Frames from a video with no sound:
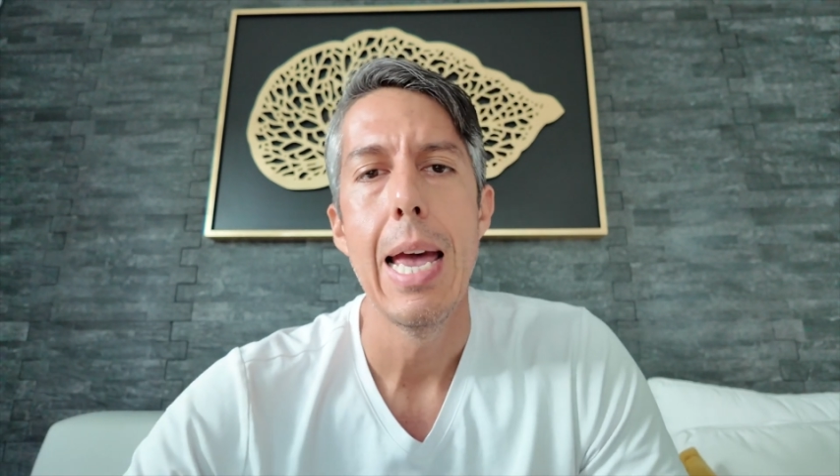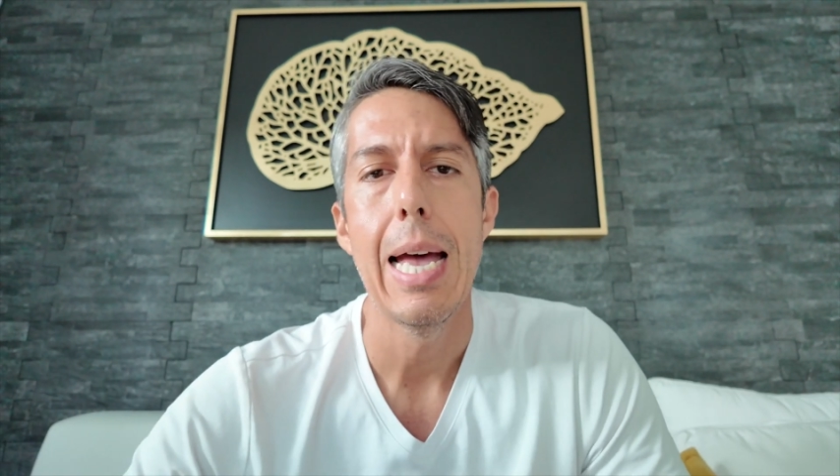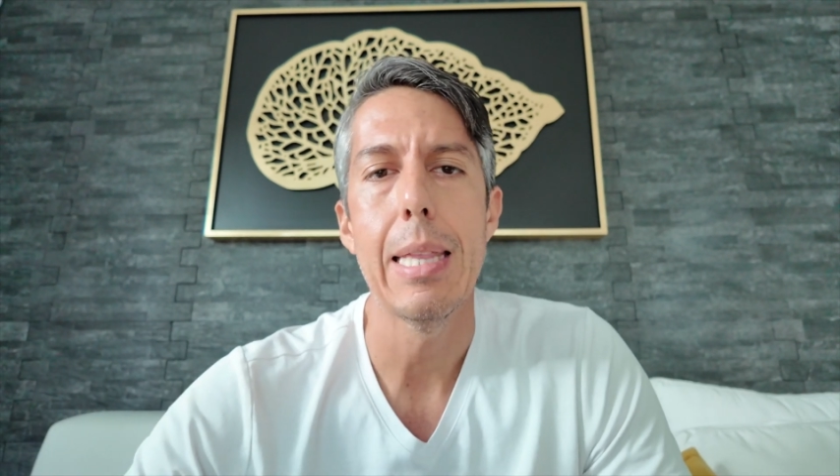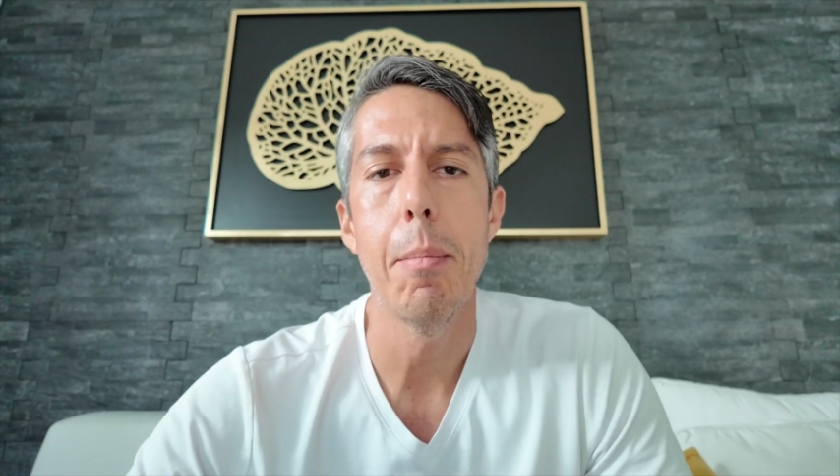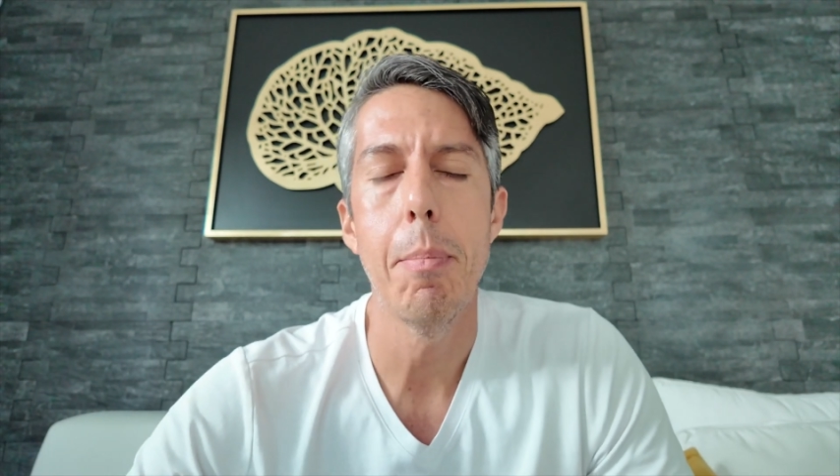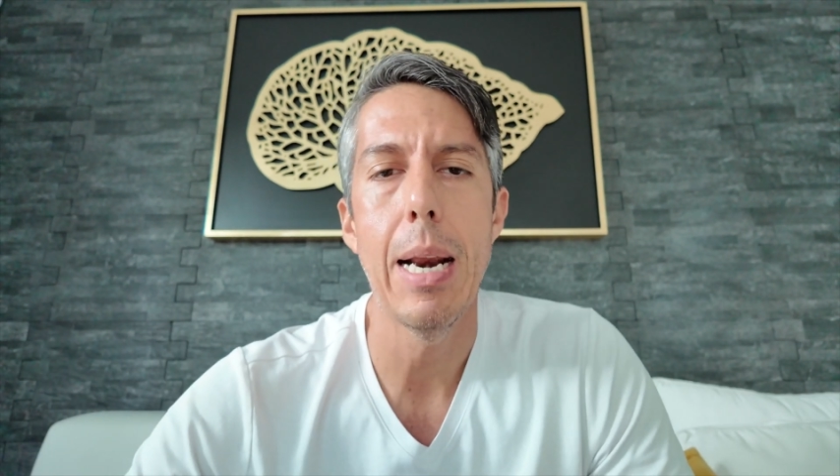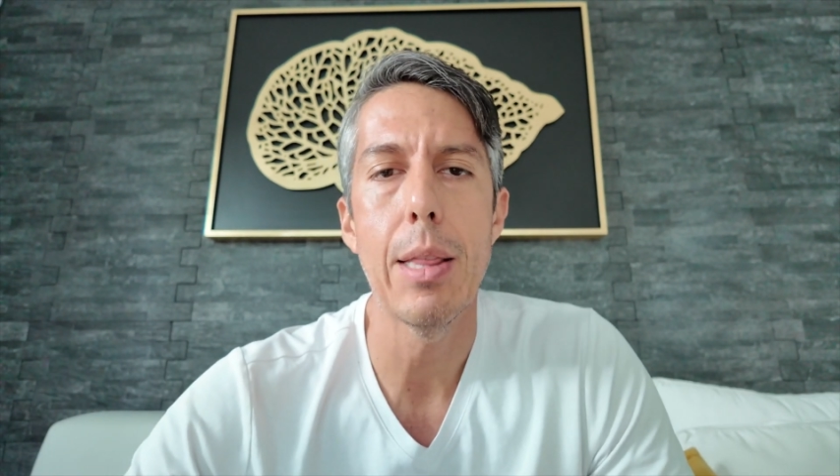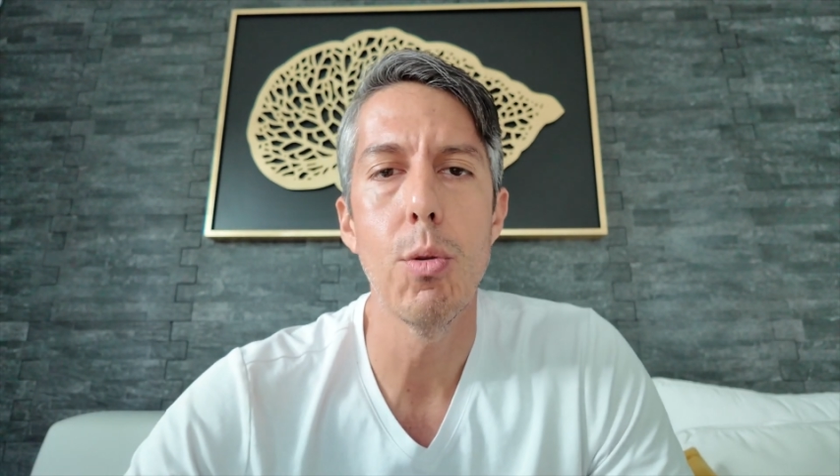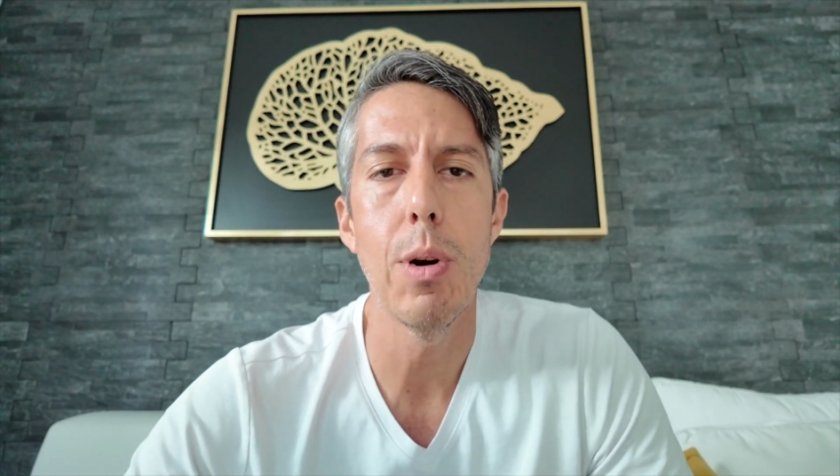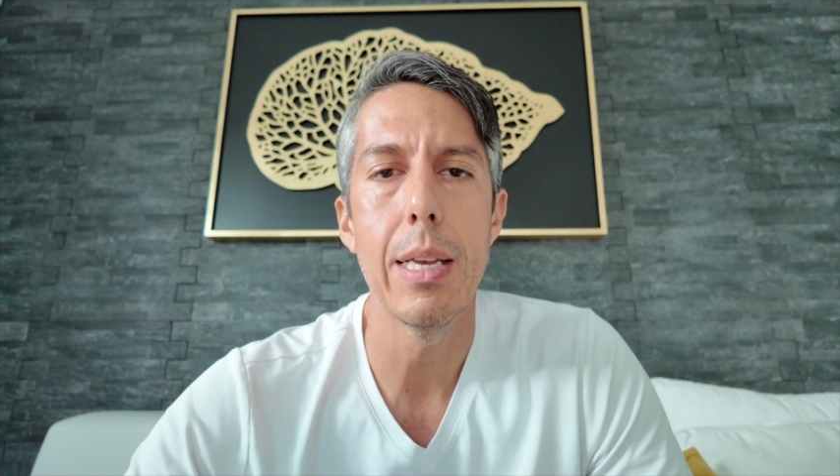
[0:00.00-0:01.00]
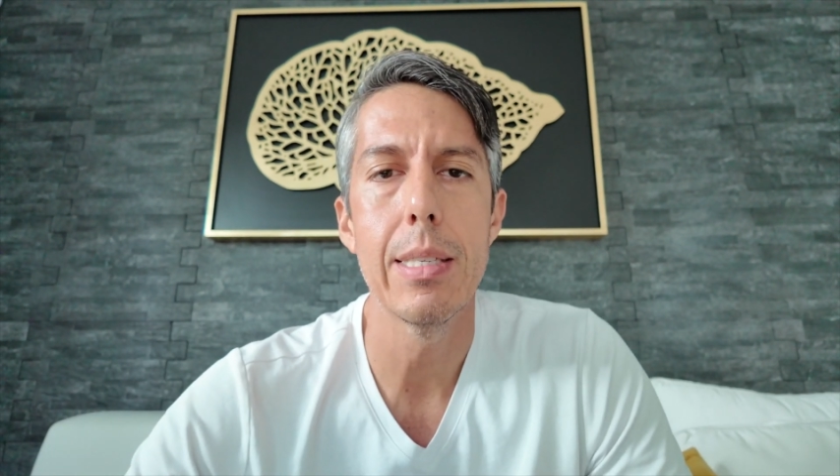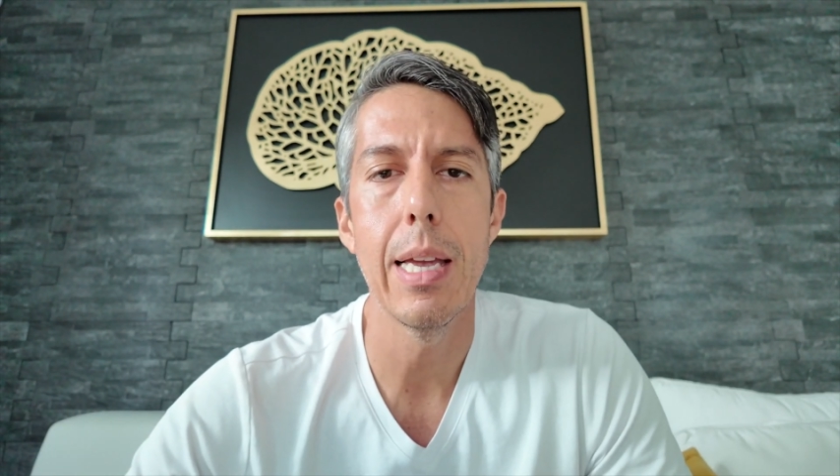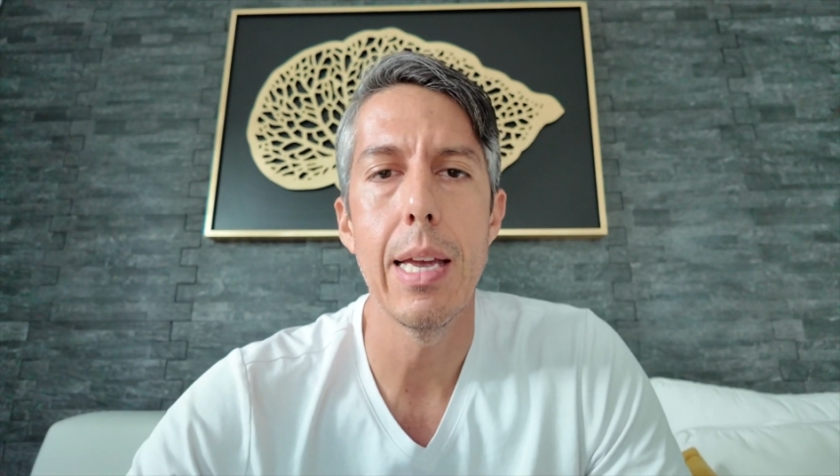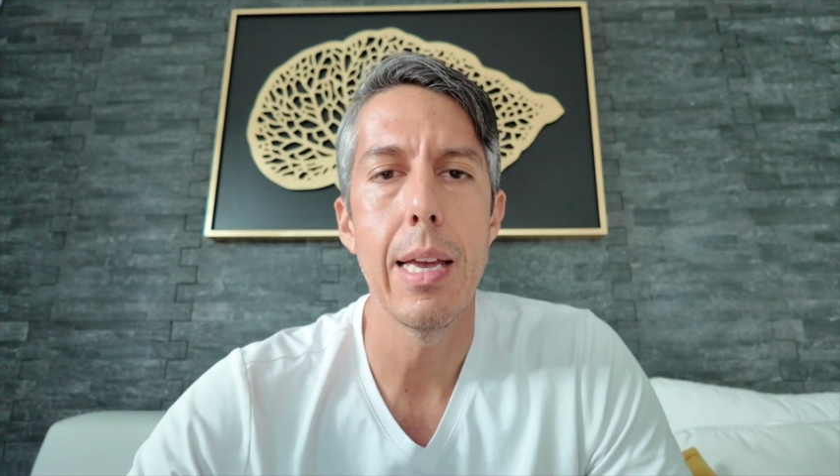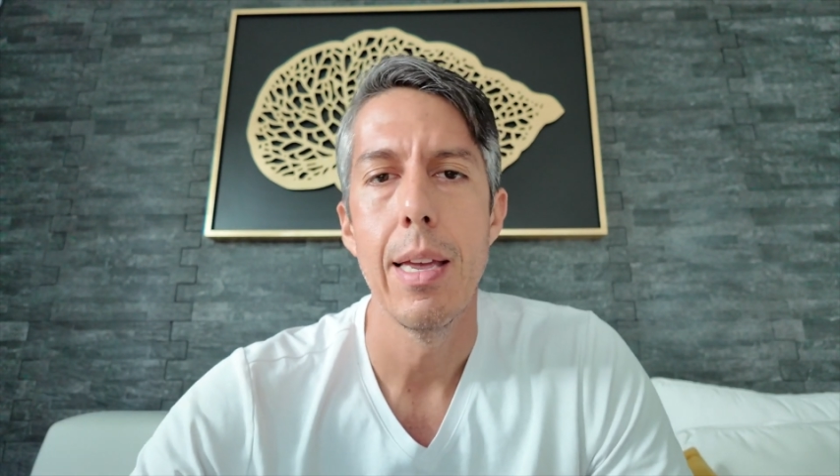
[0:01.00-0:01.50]
a temperaturas
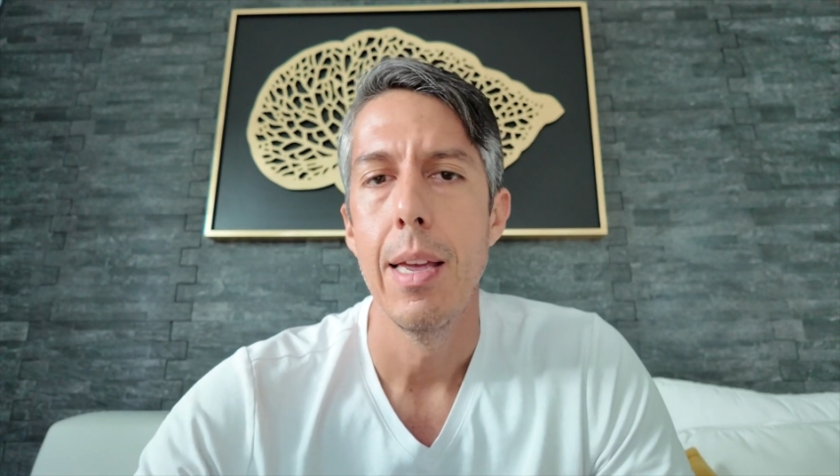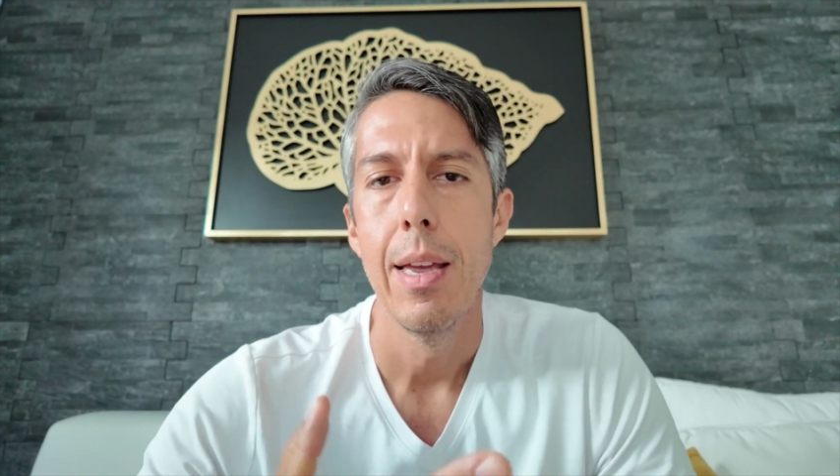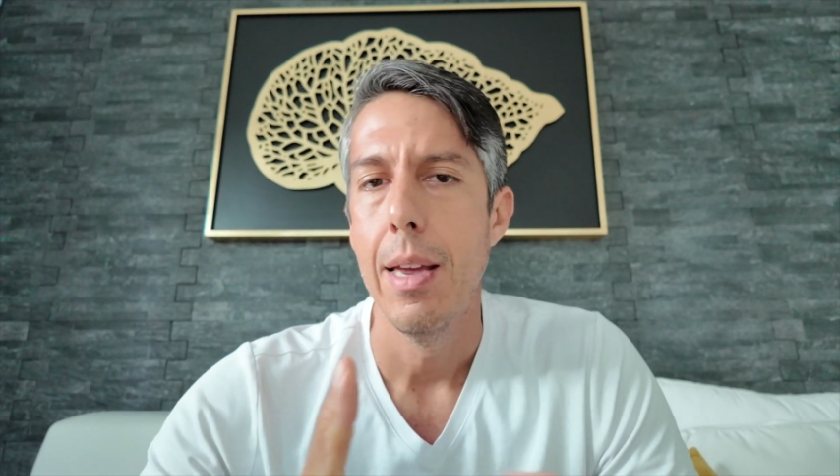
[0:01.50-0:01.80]
de